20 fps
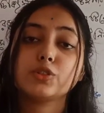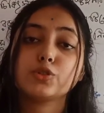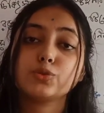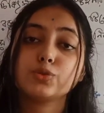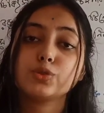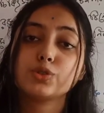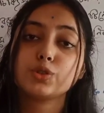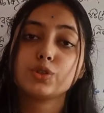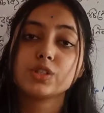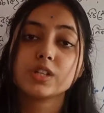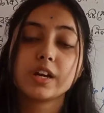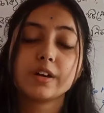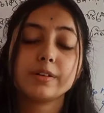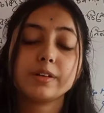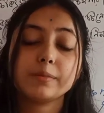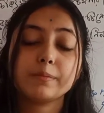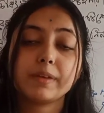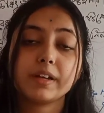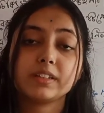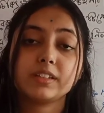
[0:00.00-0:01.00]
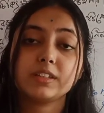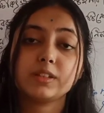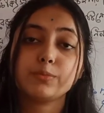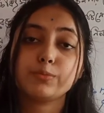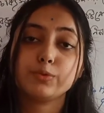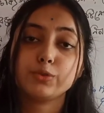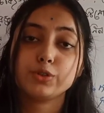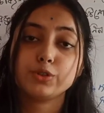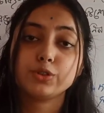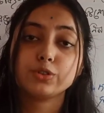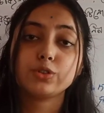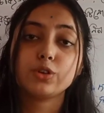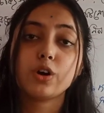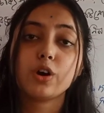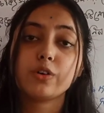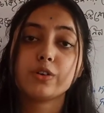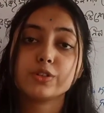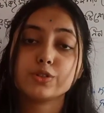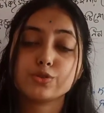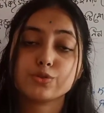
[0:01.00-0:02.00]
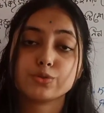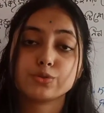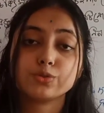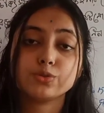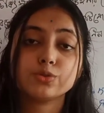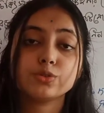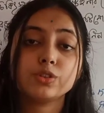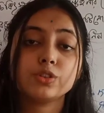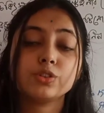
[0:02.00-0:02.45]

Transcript: সুস্থ স্বাভাবিক ব্যক্তিতে পরিণত হওয়ার জন্য